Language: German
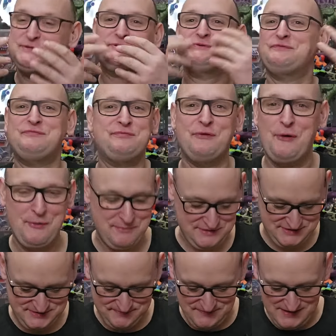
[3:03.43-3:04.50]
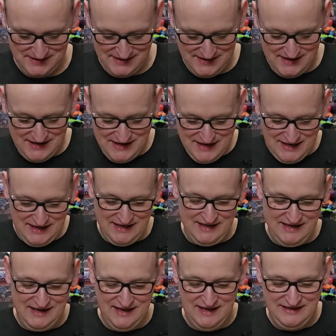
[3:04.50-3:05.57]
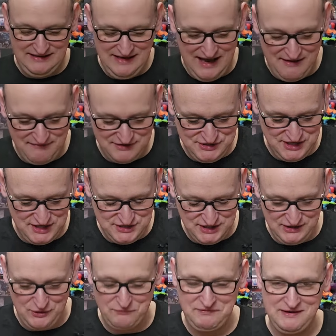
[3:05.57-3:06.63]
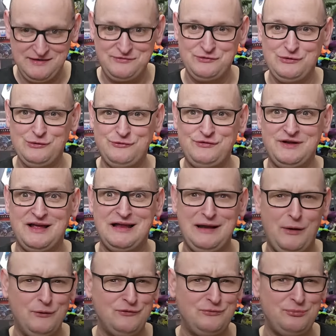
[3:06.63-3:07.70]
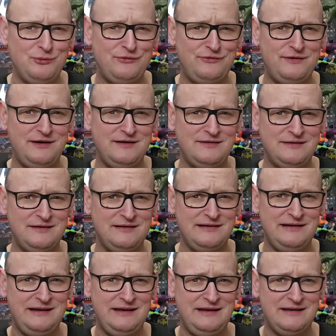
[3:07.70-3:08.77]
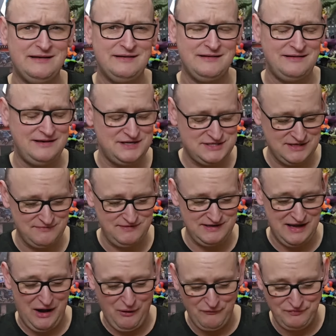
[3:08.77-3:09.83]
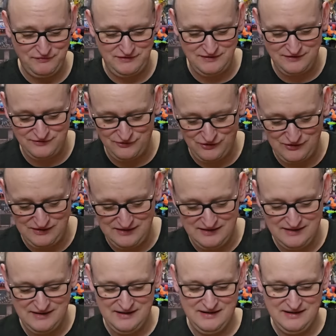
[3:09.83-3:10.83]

Ich freue mich. Äh, ja, wahrscheinlich hat er auch wieder so eine lustige Clownsmütze hier drin liegen, die ich dann wieder aufziehen soll.